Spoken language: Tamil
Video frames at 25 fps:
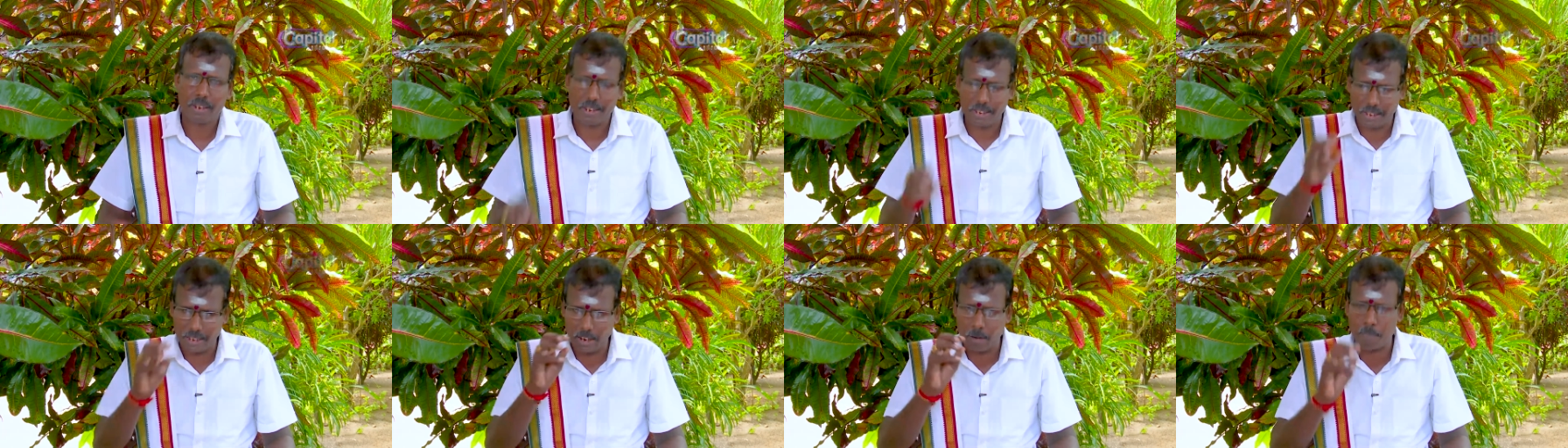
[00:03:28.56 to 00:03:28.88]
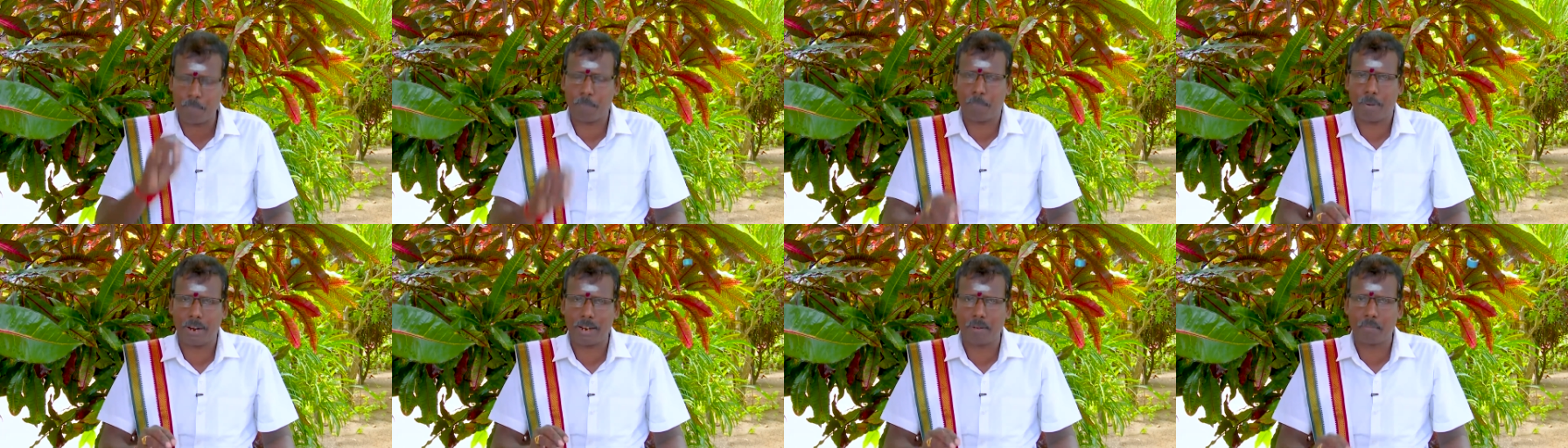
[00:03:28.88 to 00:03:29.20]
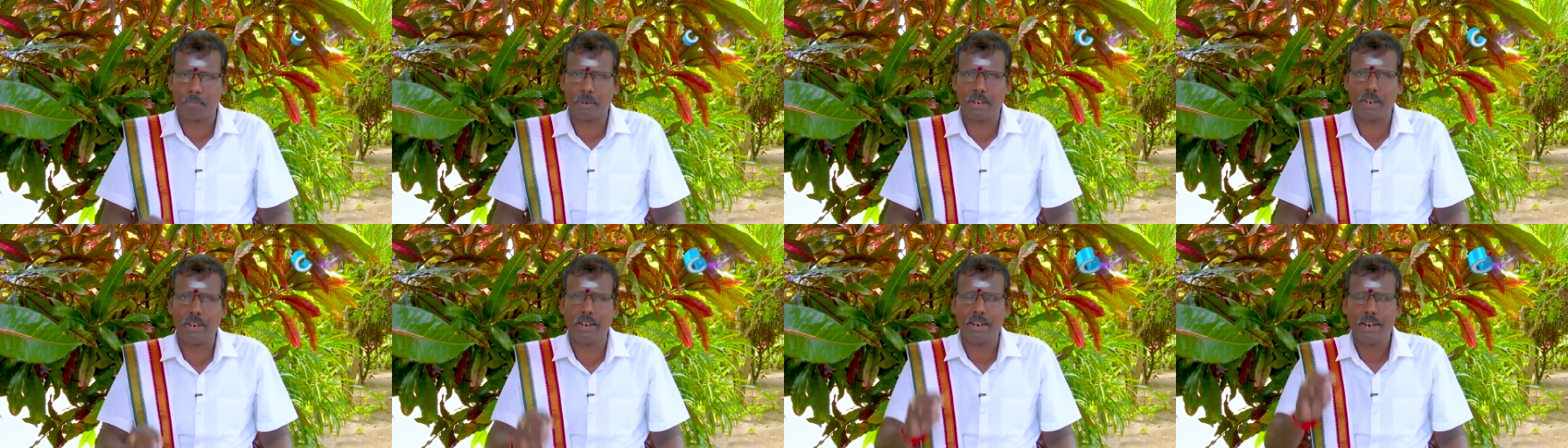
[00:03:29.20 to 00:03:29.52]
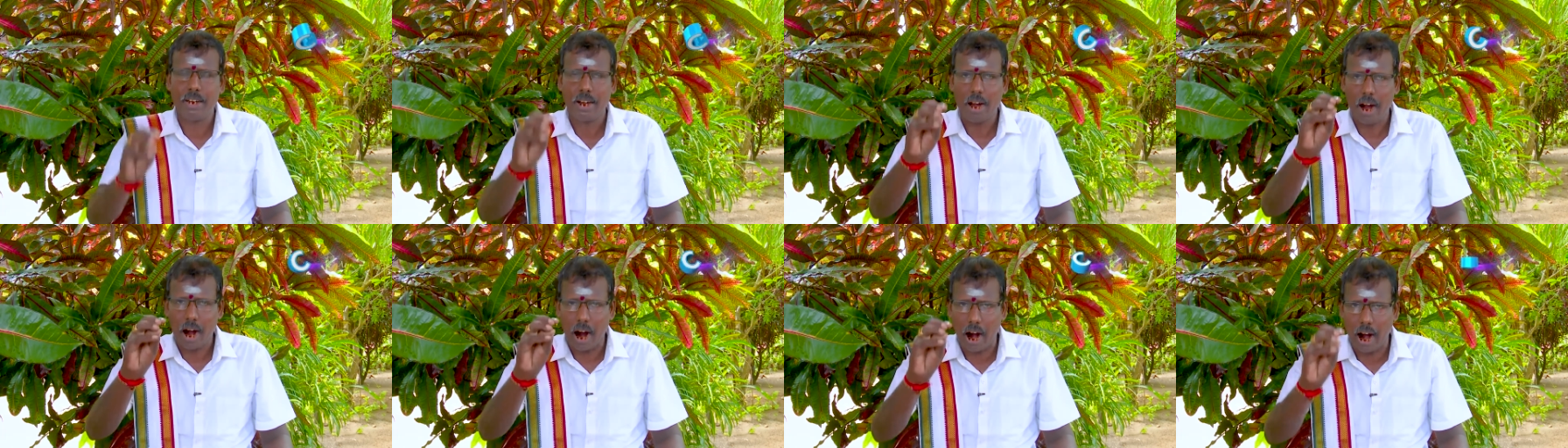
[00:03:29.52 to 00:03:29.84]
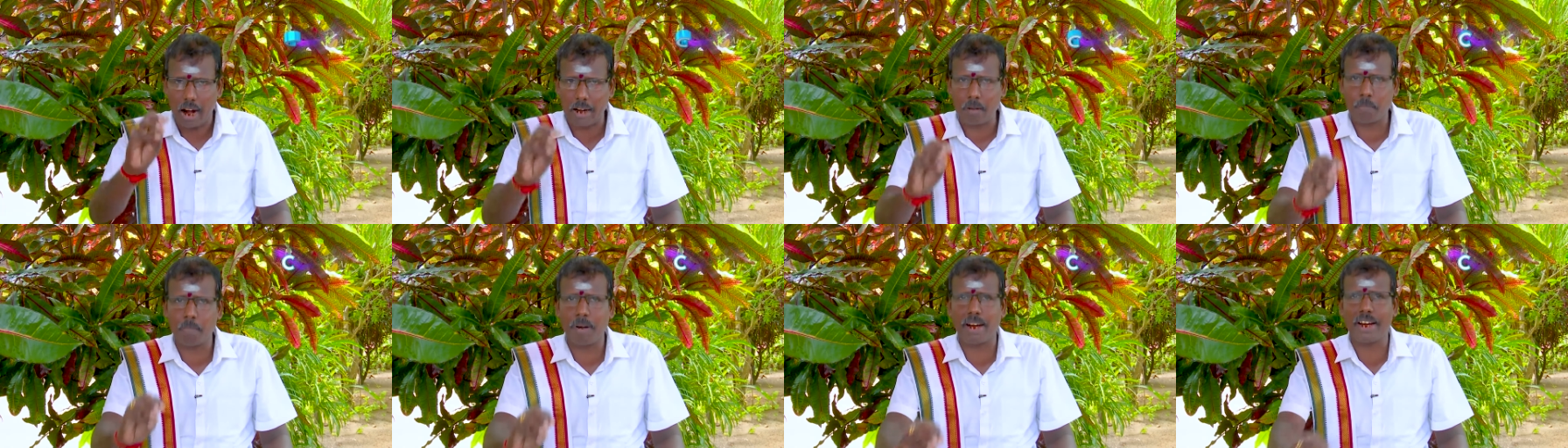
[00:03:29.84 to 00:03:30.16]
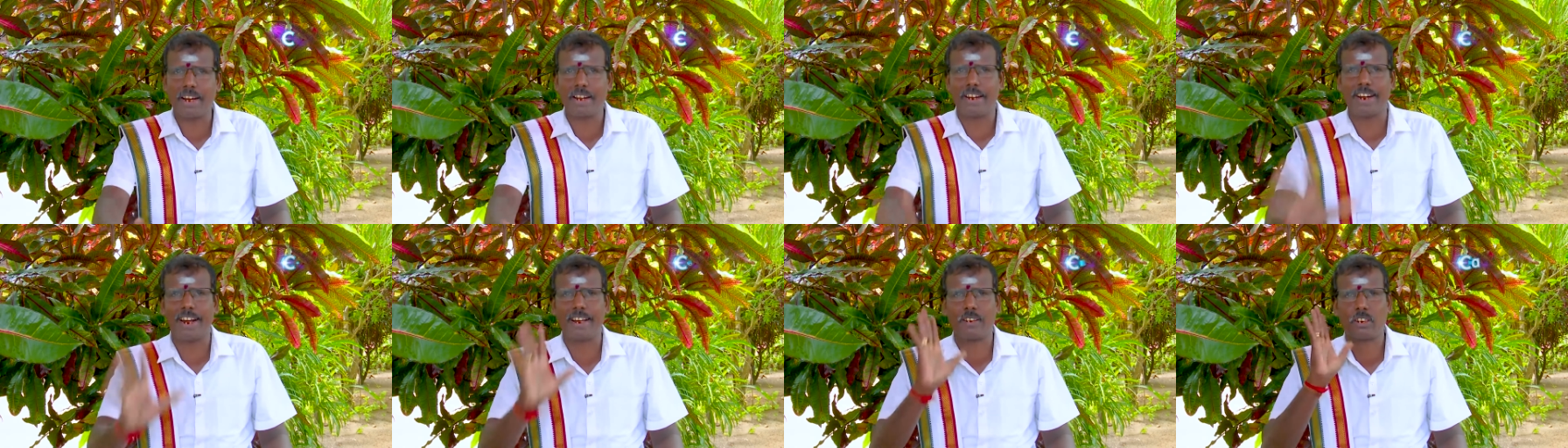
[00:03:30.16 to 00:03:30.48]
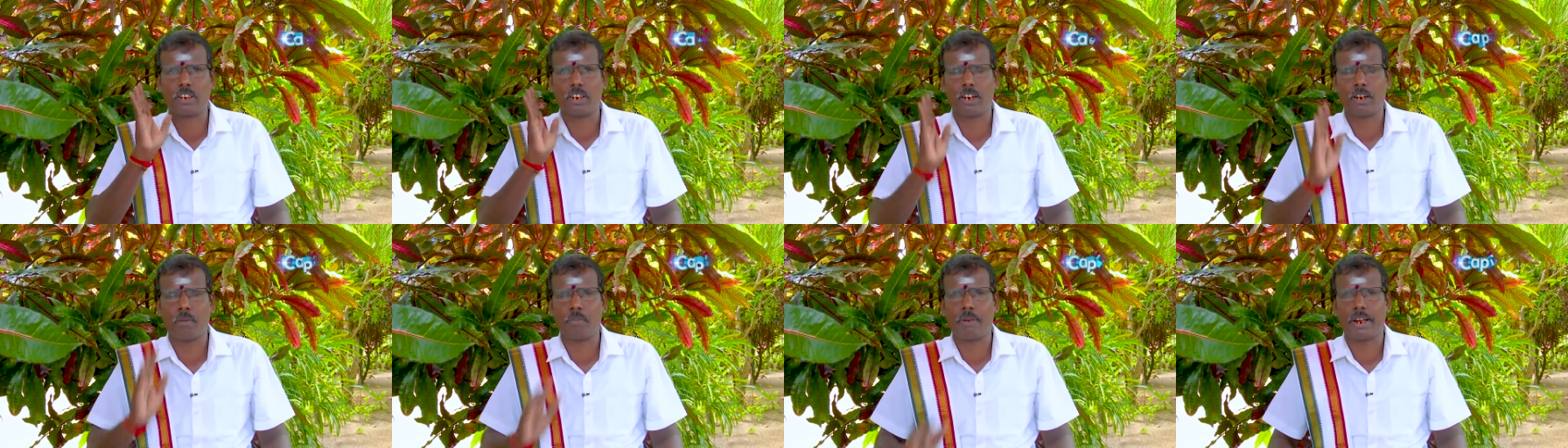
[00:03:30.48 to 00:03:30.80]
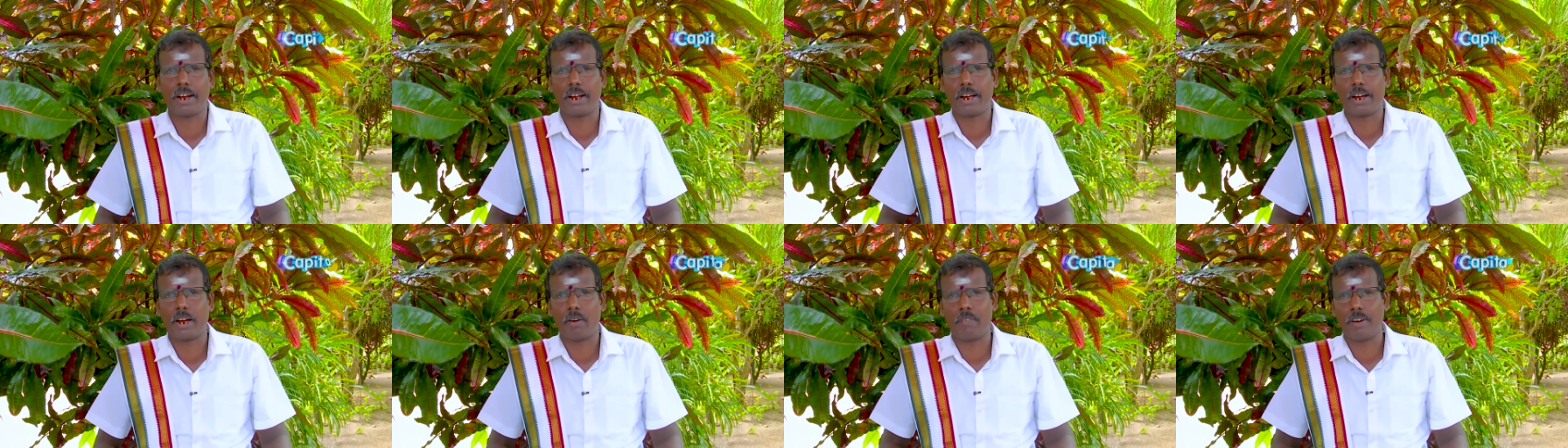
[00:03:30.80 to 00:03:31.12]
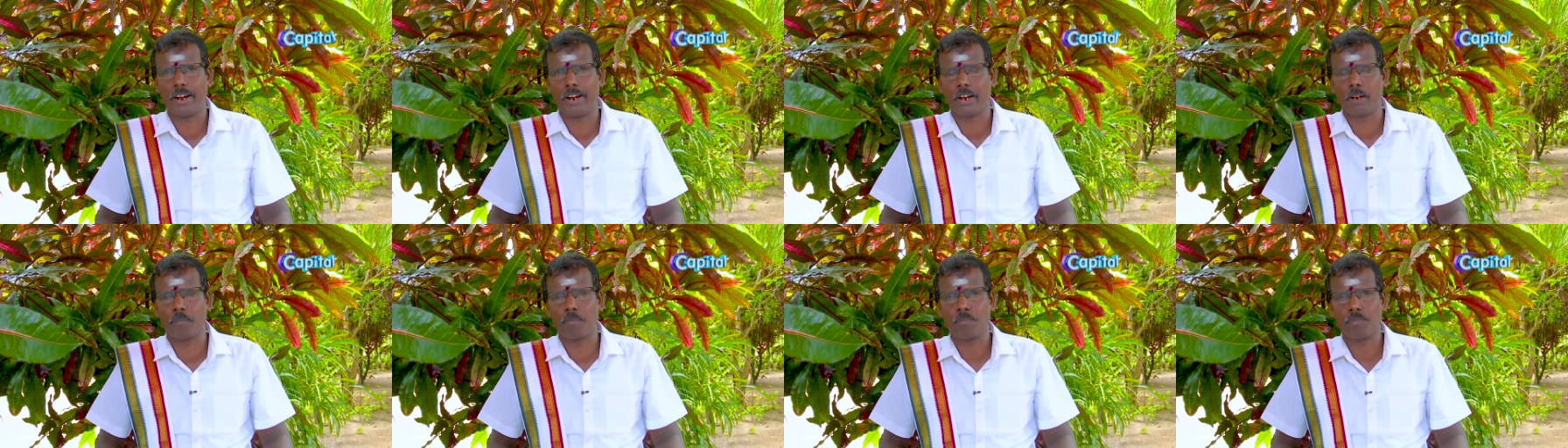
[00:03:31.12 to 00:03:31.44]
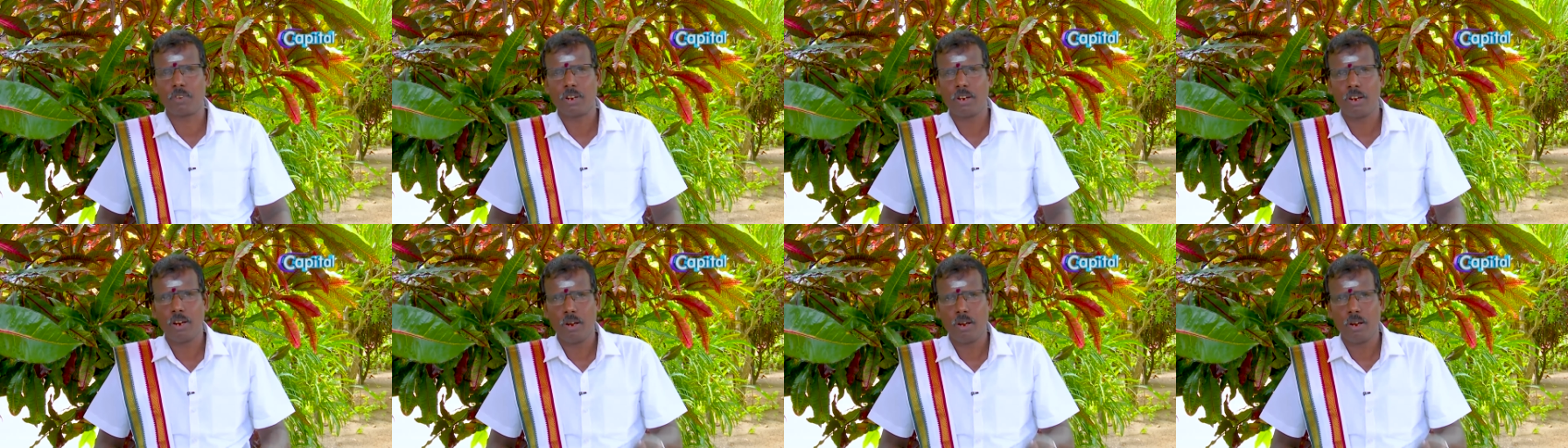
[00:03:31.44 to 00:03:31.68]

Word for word: இந்த பண்பு ஆண்மகனிடத்திலும் இருக்க வேண்டும்